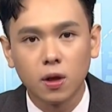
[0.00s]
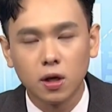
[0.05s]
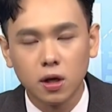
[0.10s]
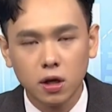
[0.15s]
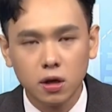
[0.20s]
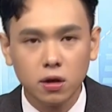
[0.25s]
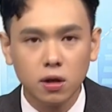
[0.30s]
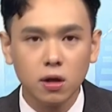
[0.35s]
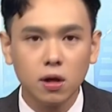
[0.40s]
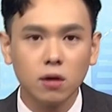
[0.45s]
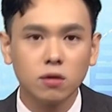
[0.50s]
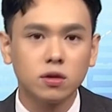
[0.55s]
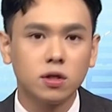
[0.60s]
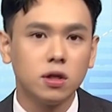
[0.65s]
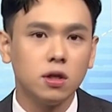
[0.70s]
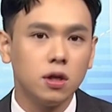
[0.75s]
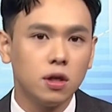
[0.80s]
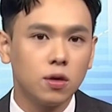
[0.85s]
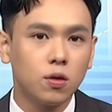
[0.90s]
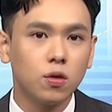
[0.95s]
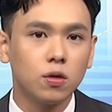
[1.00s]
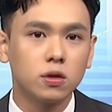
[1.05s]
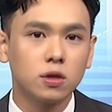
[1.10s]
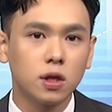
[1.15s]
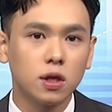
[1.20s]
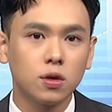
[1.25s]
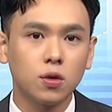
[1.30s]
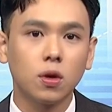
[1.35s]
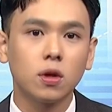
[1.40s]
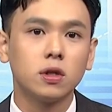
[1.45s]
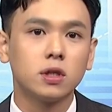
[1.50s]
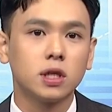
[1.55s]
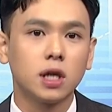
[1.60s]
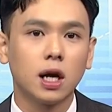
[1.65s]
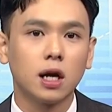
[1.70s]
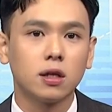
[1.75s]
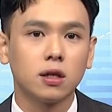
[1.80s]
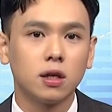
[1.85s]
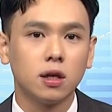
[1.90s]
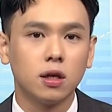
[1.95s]
一定要经历过这一段的
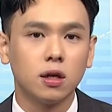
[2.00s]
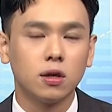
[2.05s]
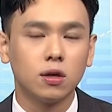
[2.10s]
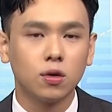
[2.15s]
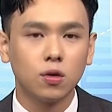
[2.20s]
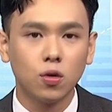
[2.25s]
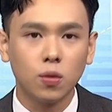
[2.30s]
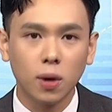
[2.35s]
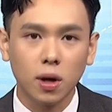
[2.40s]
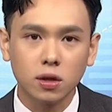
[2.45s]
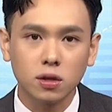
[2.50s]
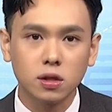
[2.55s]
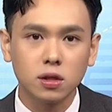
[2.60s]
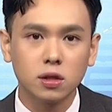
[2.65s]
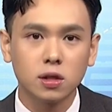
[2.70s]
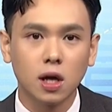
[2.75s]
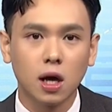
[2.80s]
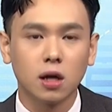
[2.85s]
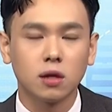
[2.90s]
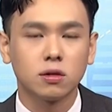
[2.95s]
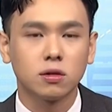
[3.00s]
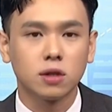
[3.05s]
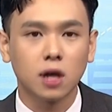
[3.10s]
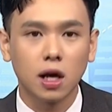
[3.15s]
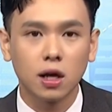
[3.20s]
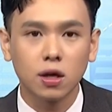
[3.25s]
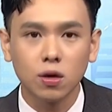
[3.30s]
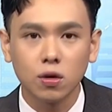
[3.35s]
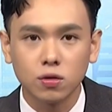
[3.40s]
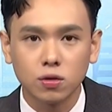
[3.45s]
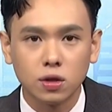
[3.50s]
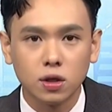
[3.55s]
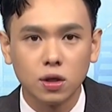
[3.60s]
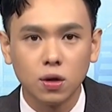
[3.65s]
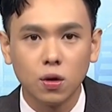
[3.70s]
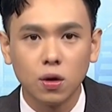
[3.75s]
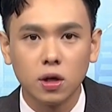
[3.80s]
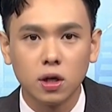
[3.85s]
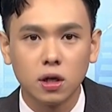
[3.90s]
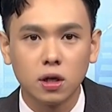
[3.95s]
下跌，股票市场才有机
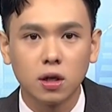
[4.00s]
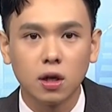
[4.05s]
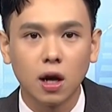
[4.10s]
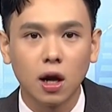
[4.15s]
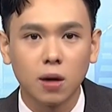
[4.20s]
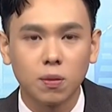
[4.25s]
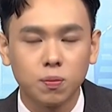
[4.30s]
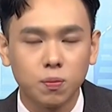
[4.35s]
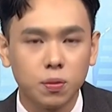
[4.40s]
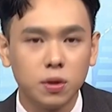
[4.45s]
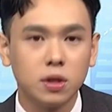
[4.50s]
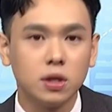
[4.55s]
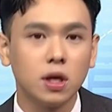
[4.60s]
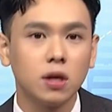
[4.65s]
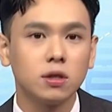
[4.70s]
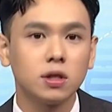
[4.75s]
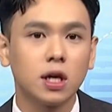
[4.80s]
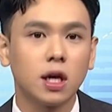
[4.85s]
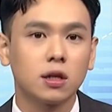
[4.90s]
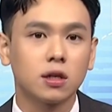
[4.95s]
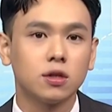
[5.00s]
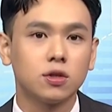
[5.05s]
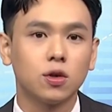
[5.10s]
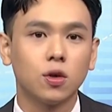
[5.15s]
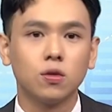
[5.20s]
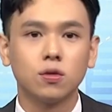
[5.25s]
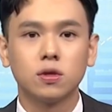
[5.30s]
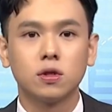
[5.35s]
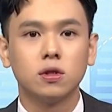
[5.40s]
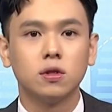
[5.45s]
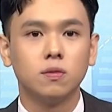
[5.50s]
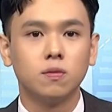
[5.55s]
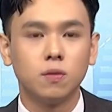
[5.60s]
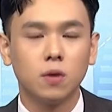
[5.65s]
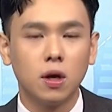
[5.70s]
会迎来比较强的走势。